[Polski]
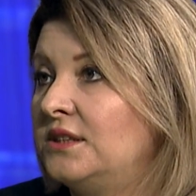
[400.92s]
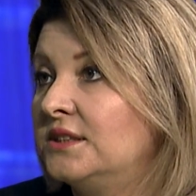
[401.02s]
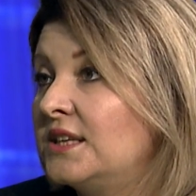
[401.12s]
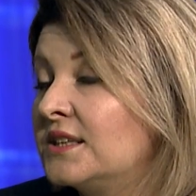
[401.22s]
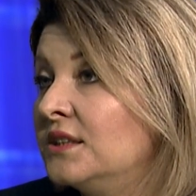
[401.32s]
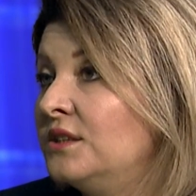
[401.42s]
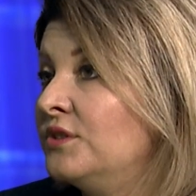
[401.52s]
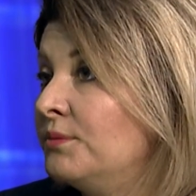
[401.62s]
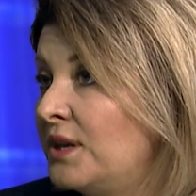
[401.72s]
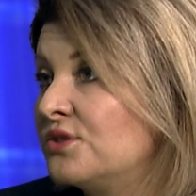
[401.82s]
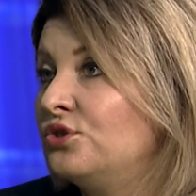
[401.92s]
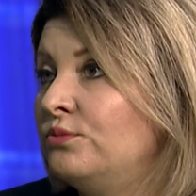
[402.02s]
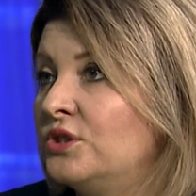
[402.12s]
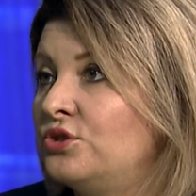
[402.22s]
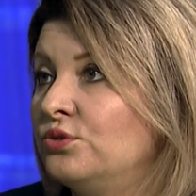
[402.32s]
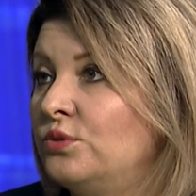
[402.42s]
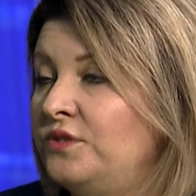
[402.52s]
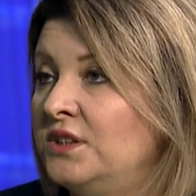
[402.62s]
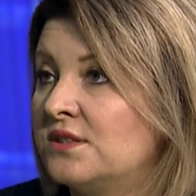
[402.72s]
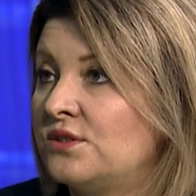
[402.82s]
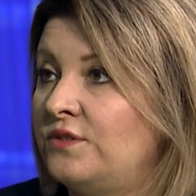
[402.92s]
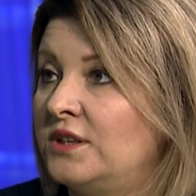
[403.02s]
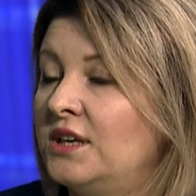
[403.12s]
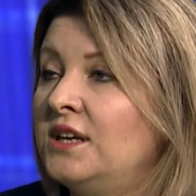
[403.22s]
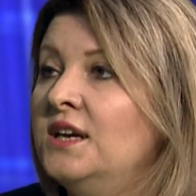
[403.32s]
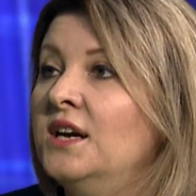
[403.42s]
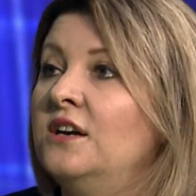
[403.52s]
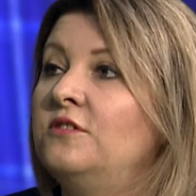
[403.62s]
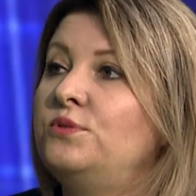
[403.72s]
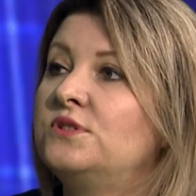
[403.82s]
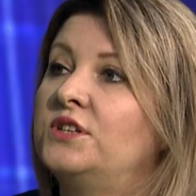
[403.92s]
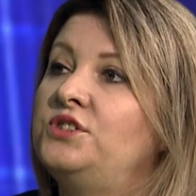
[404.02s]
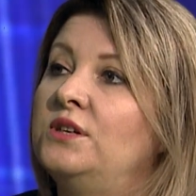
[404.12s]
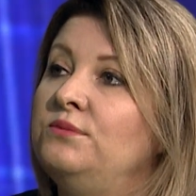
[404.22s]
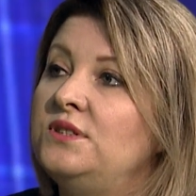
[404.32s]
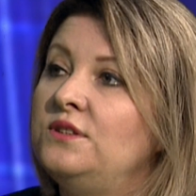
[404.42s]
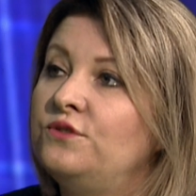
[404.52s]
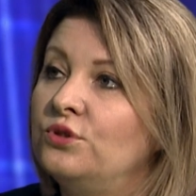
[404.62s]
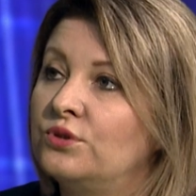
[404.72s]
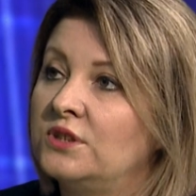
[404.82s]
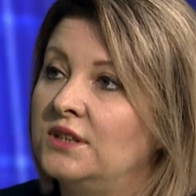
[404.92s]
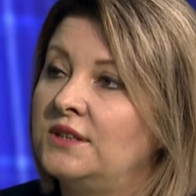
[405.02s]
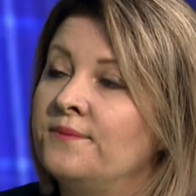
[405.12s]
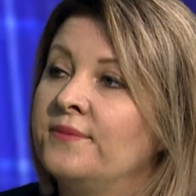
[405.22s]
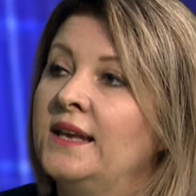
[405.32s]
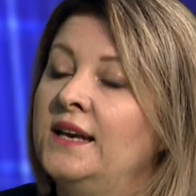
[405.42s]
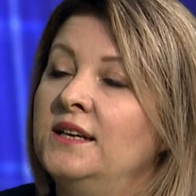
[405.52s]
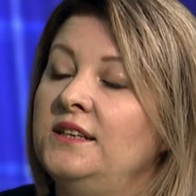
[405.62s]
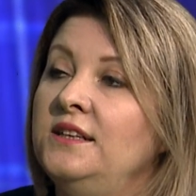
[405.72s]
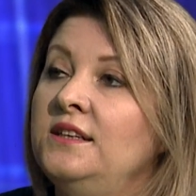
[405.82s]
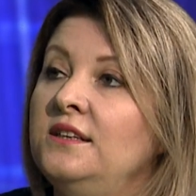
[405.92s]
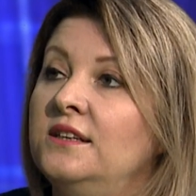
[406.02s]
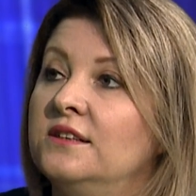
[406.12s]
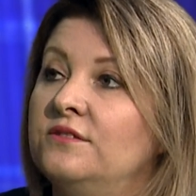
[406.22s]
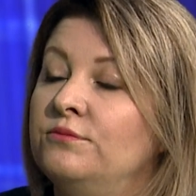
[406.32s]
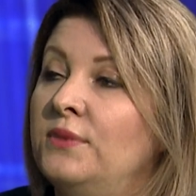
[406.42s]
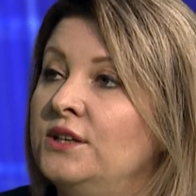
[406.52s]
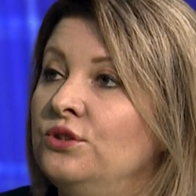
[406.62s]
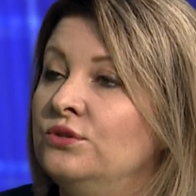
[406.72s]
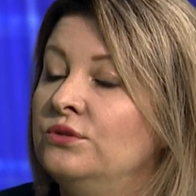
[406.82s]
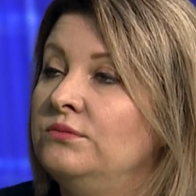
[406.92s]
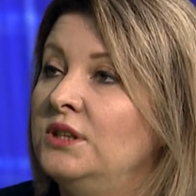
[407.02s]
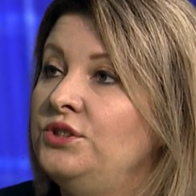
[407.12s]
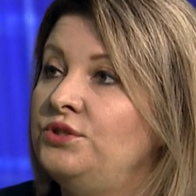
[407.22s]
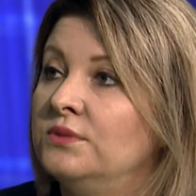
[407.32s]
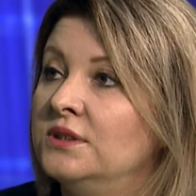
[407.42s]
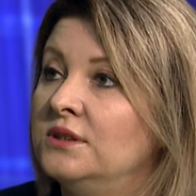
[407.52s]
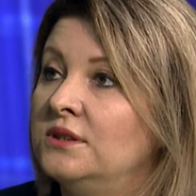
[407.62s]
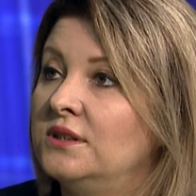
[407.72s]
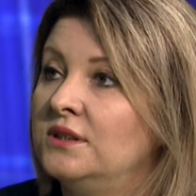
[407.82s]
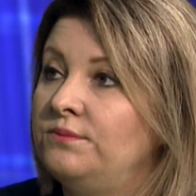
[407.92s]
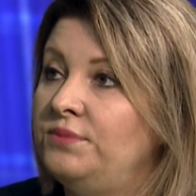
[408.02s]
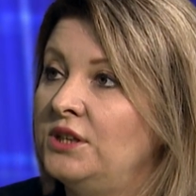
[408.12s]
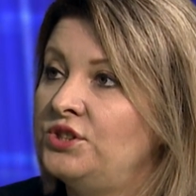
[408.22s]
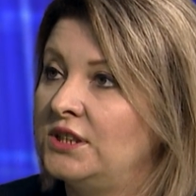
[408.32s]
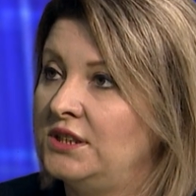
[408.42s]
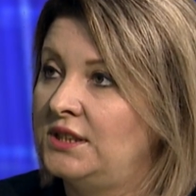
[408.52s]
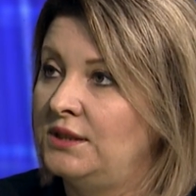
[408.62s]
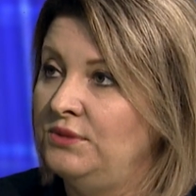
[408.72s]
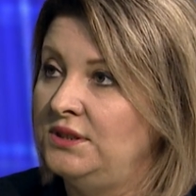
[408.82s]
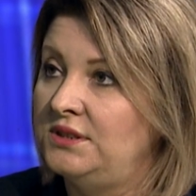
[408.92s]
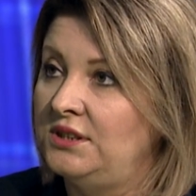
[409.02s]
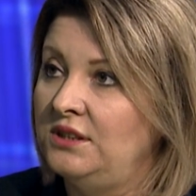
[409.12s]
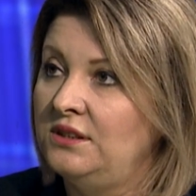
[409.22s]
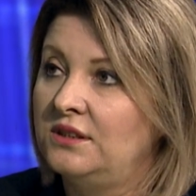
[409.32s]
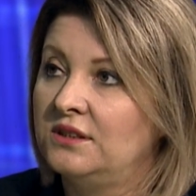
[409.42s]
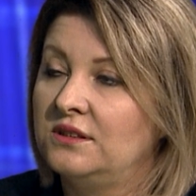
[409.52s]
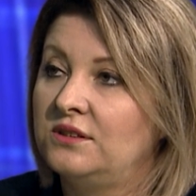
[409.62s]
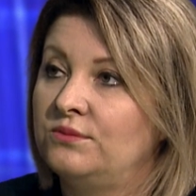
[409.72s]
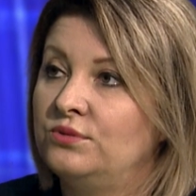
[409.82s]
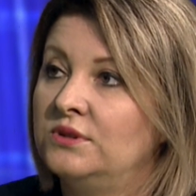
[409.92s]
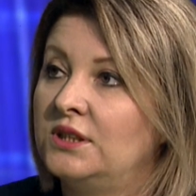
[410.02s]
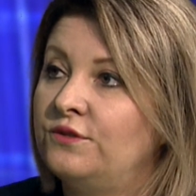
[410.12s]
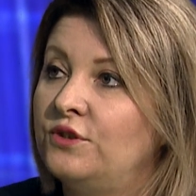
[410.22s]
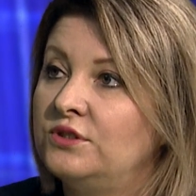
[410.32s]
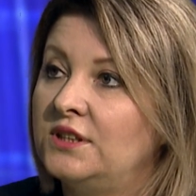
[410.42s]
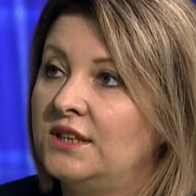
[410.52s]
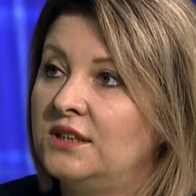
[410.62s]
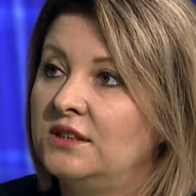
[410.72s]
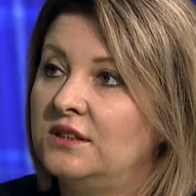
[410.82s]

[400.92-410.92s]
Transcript: alternatywne, bardzo dobre źródło finansowania w postaci emisji wtórnych. I e, w maju mieliśmy e, pięć takich emisji. E, to były na kwotę